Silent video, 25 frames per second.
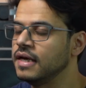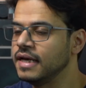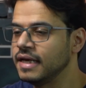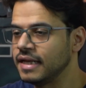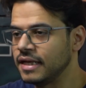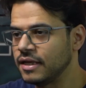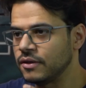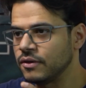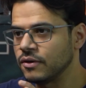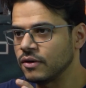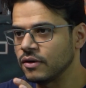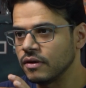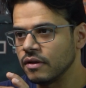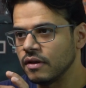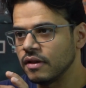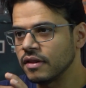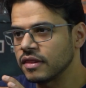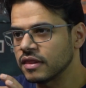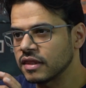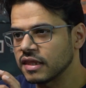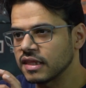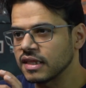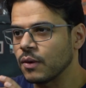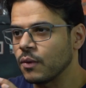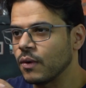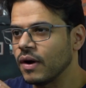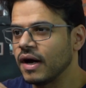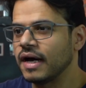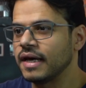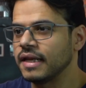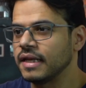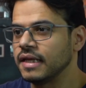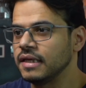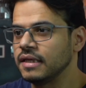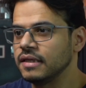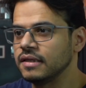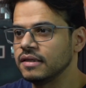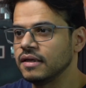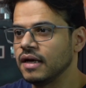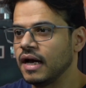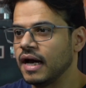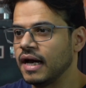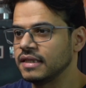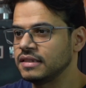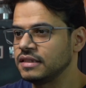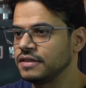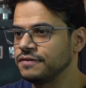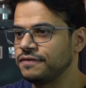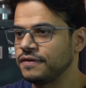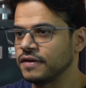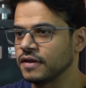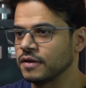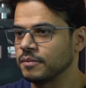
لانه ثواني حتفرق